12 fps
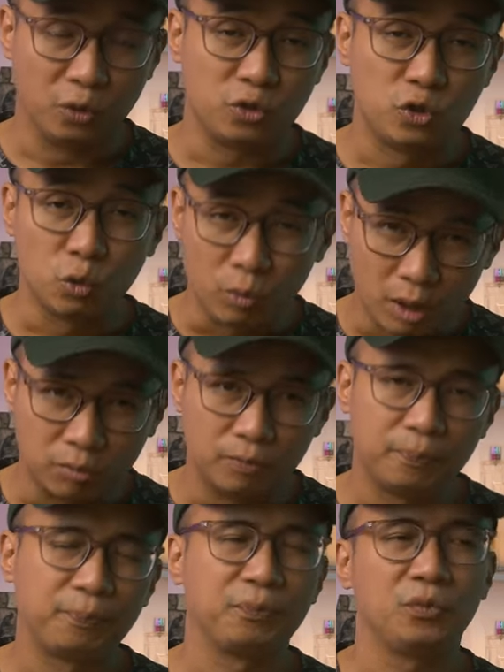của Trung Đông
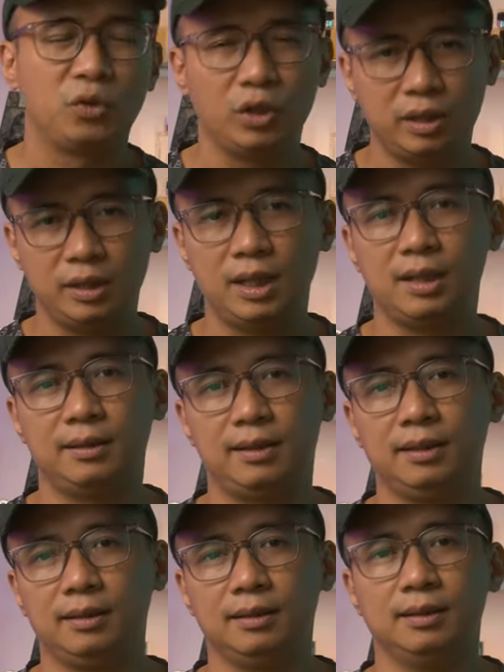tuy nhiên
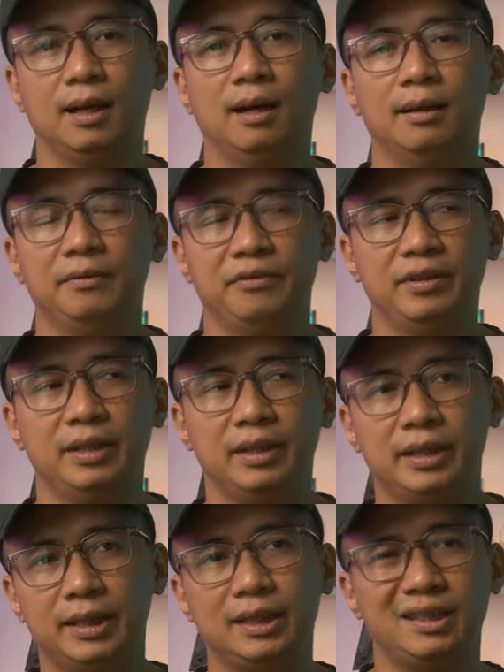thì à,
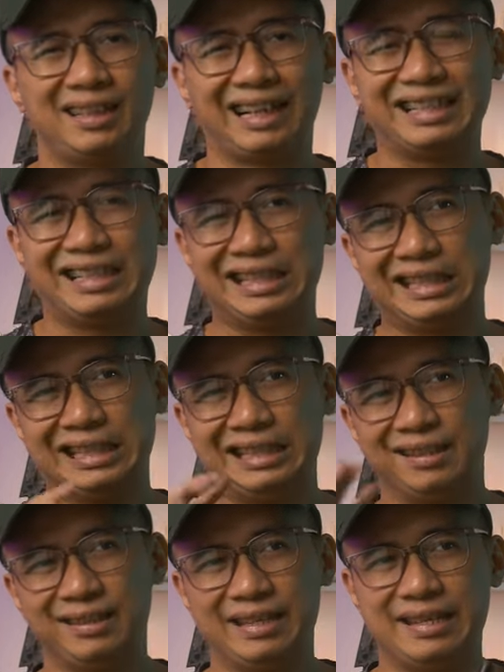với cái sự
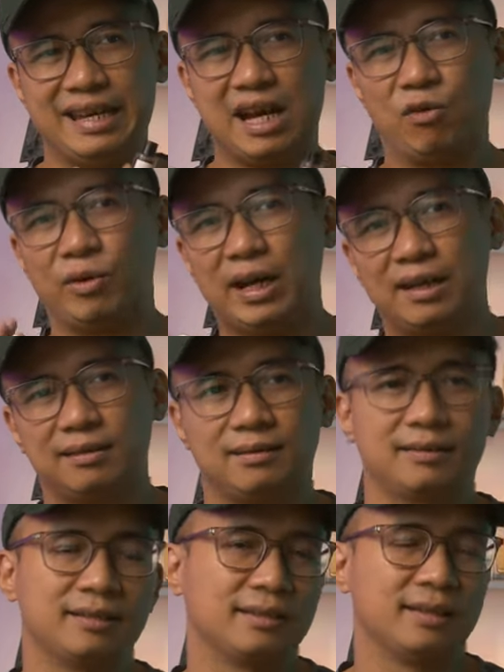nhào nặng
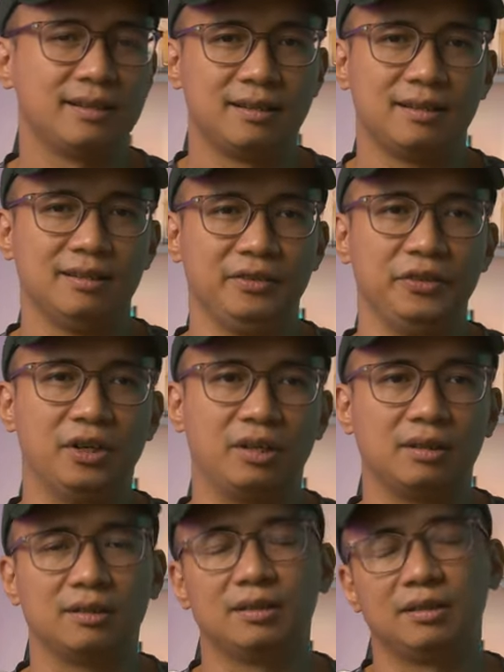
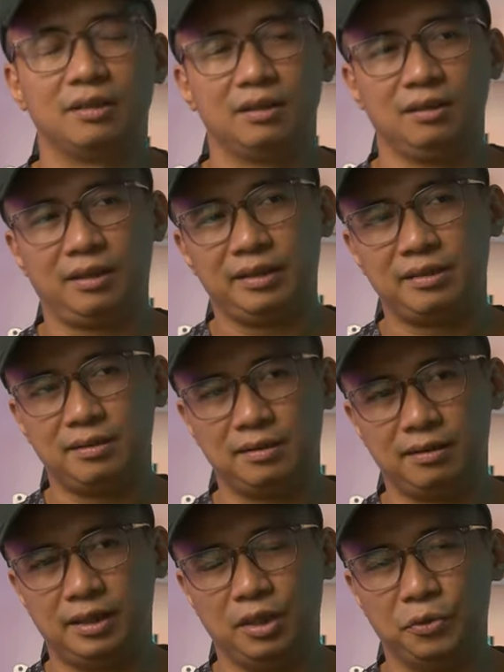đó cái sự
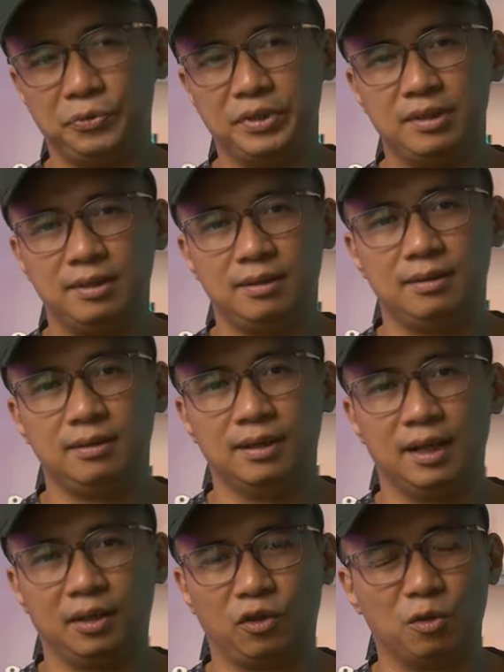kiểu như
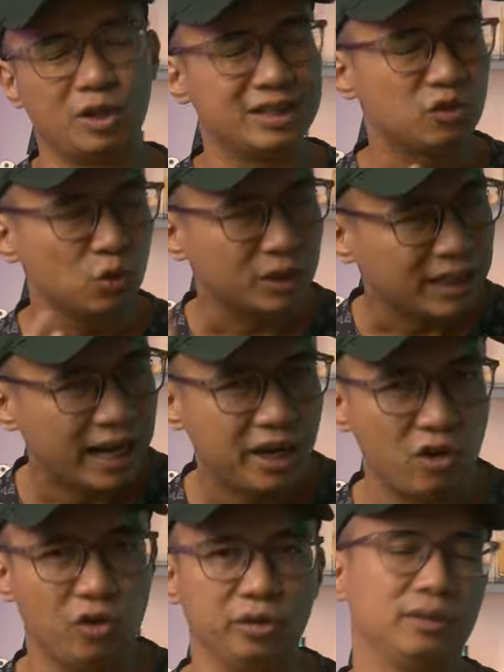là có cái chút
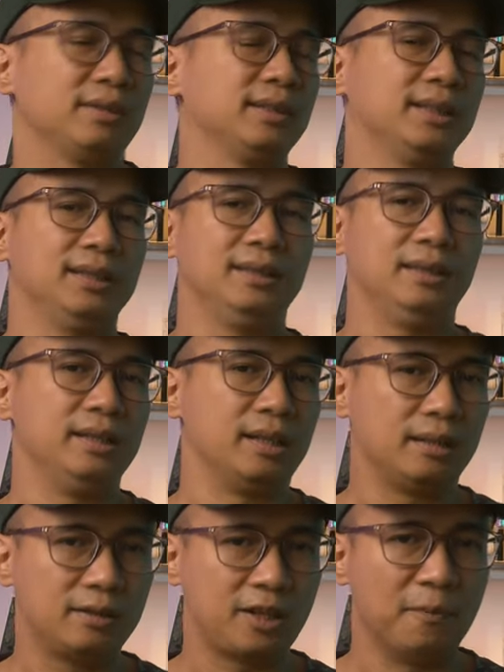thay đổi thì
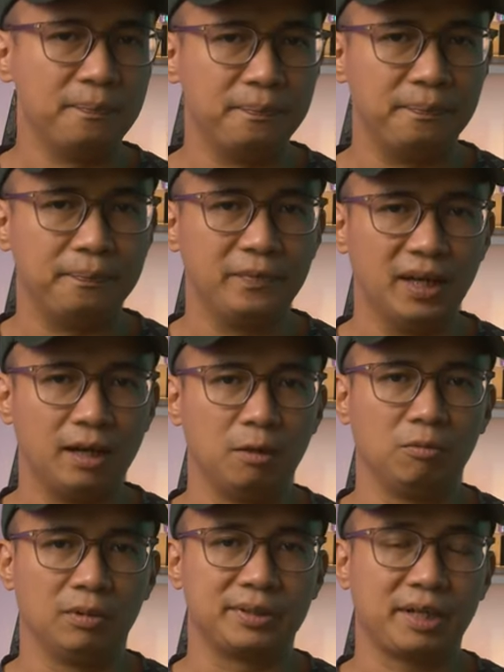cái trầm và
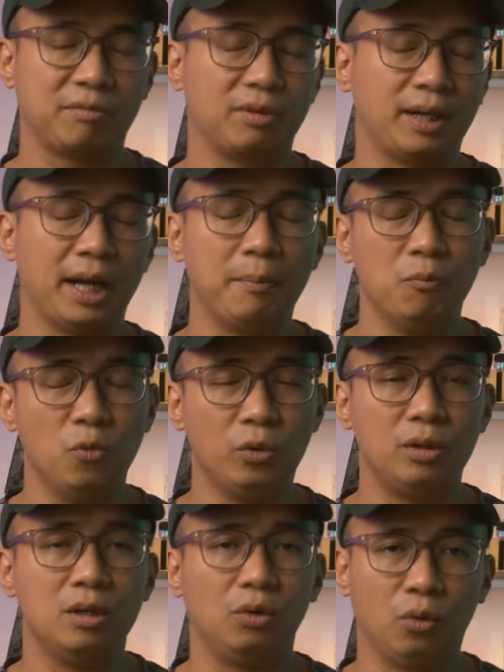hồng ở trong cái
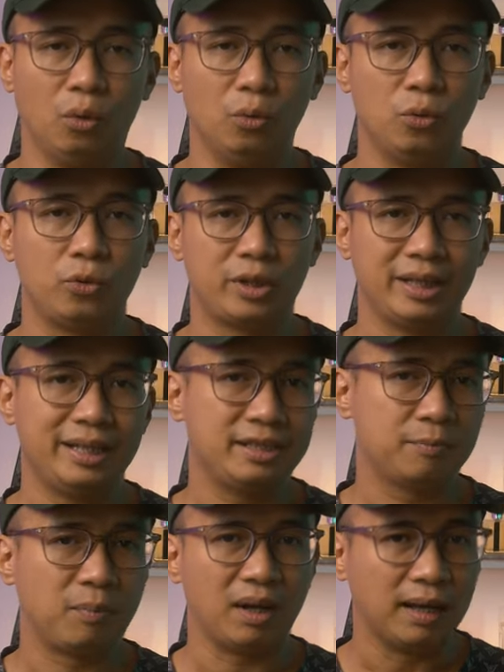mùi hương của Oud
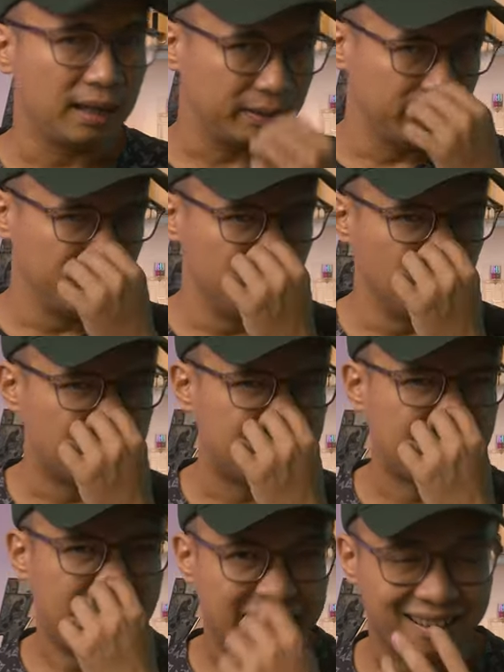Isfahan này nó
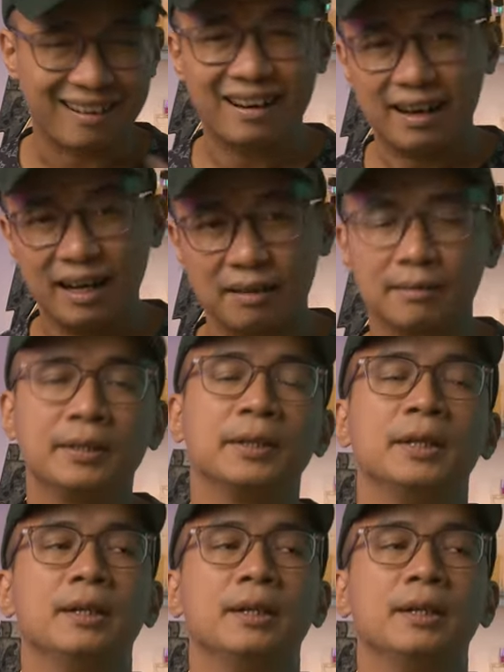khá là khác